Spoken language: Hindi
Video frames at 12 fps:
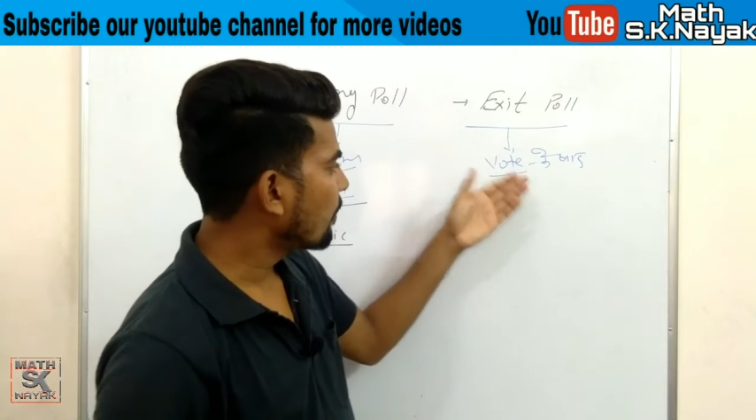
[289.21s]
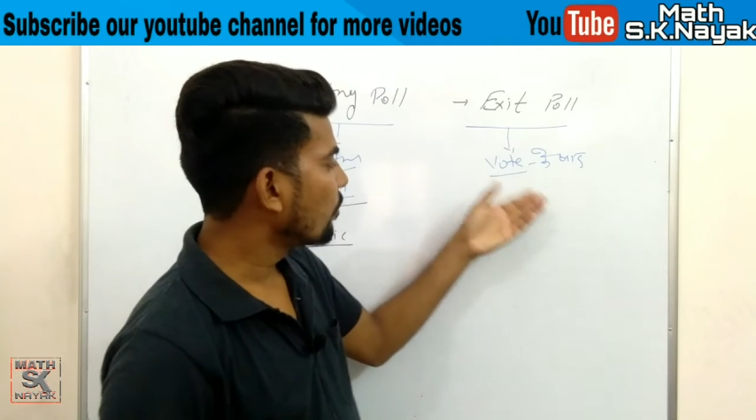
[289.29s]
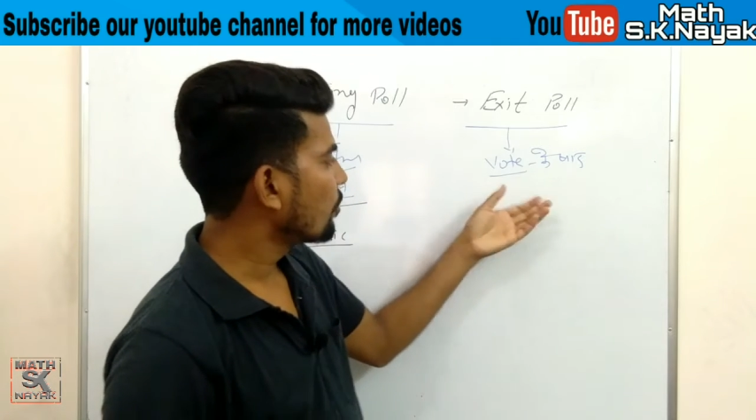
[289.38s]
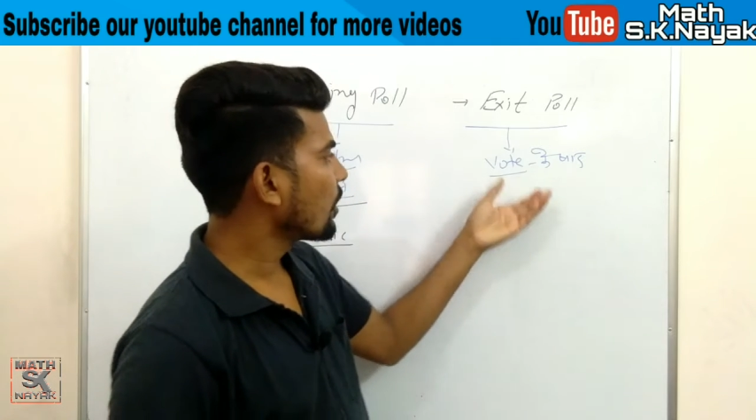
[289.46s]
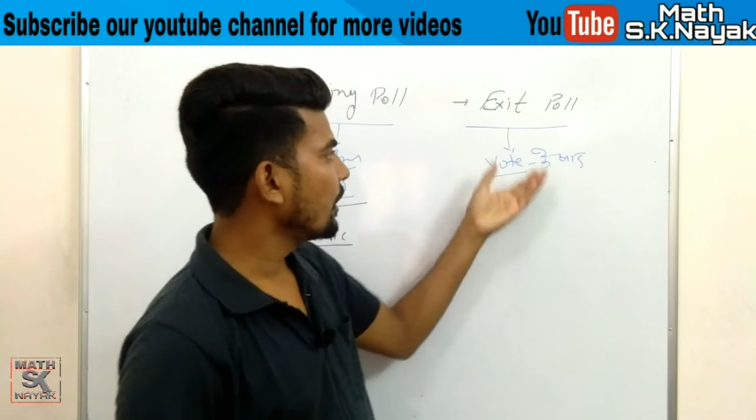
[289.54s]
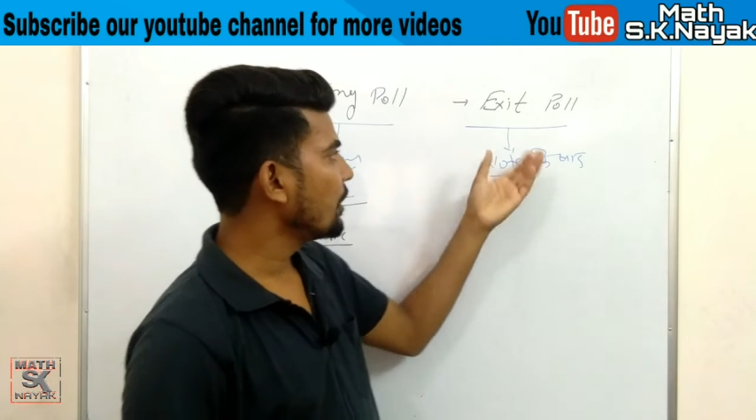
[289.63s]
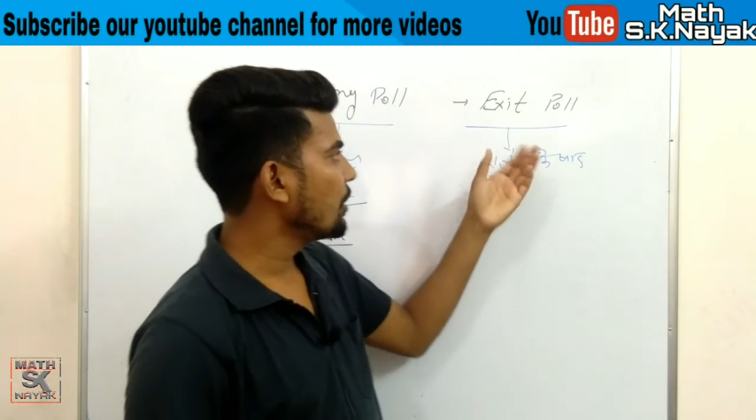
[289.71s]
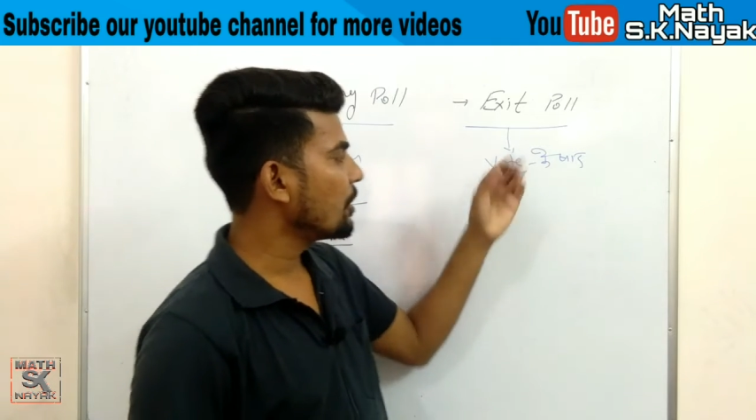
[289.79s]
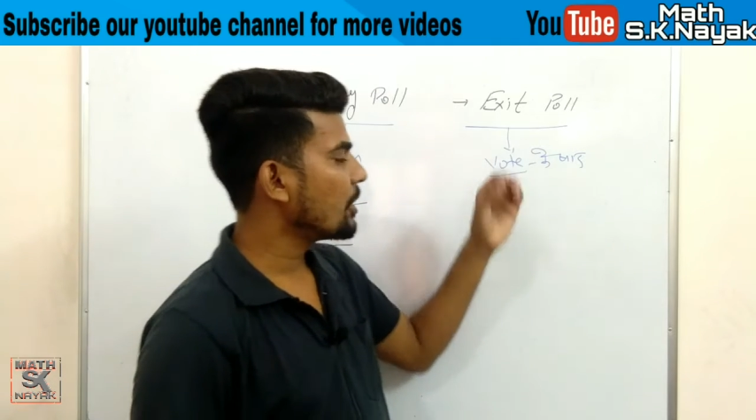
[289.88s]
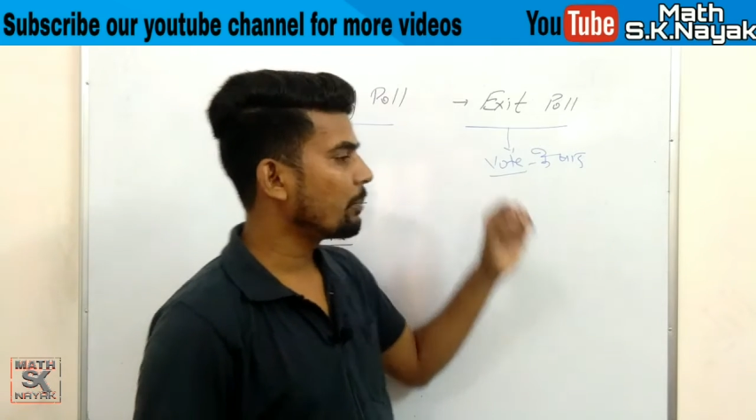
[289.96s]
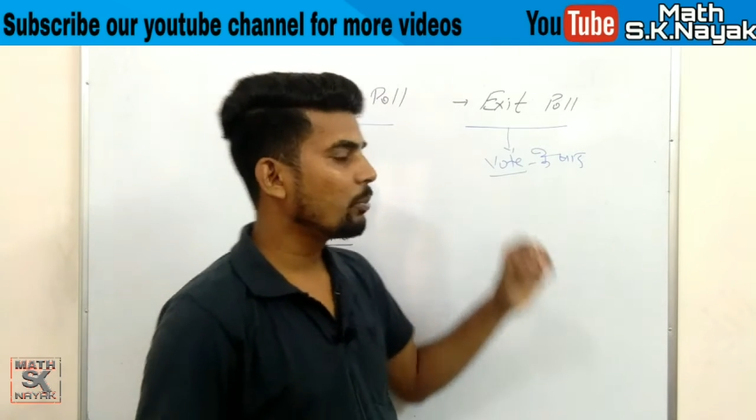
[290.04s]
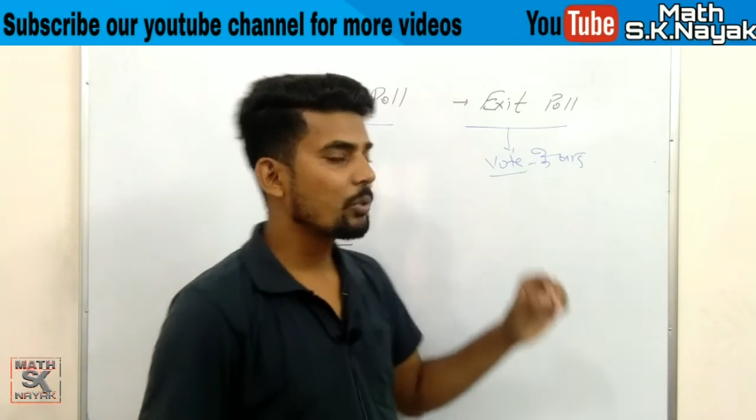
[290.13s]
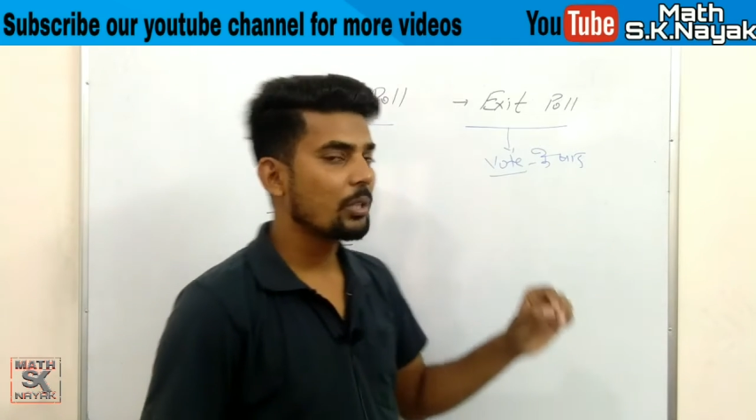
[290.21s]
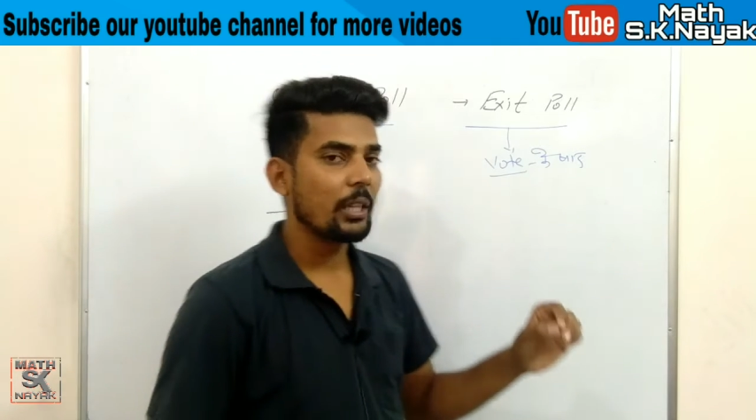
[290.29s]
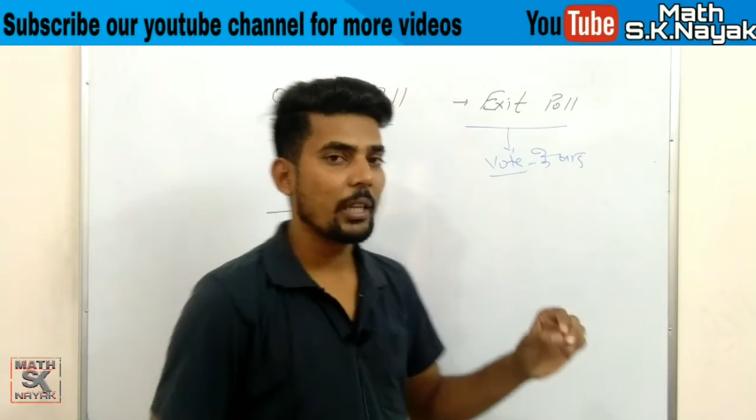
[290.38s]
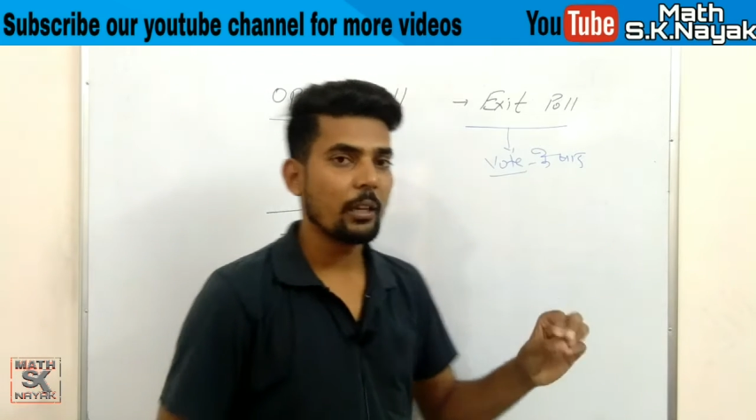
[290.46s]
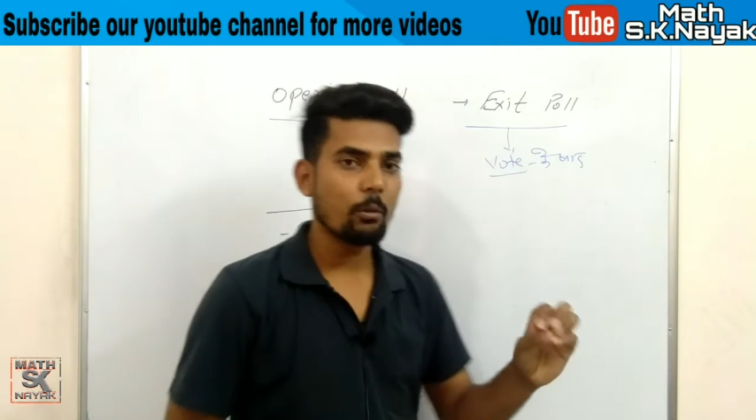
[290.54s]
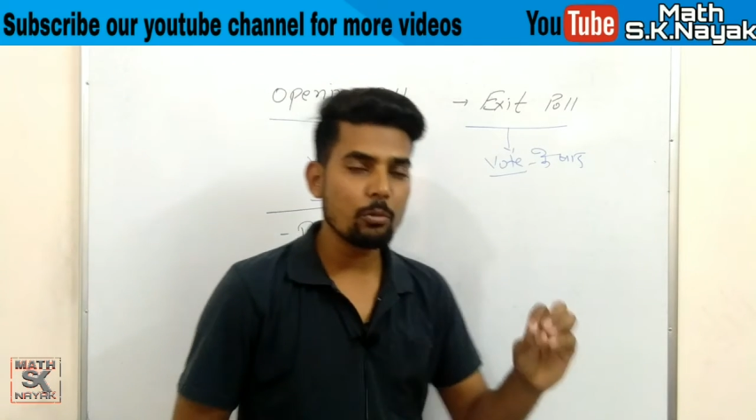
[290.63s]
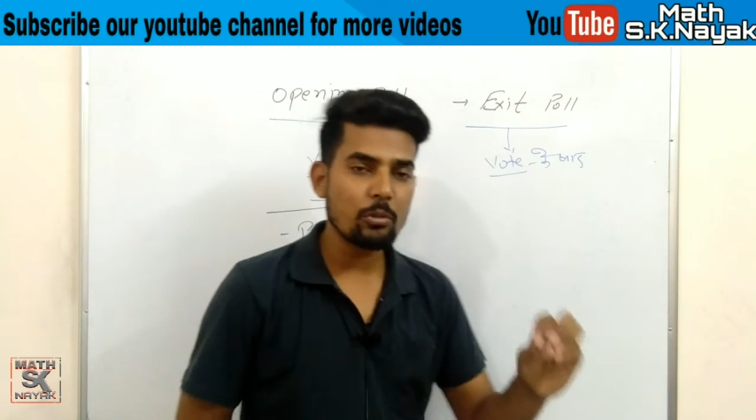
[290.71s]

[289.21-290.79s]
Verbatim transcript: पहुँच ये चीज़ें पूछते हैं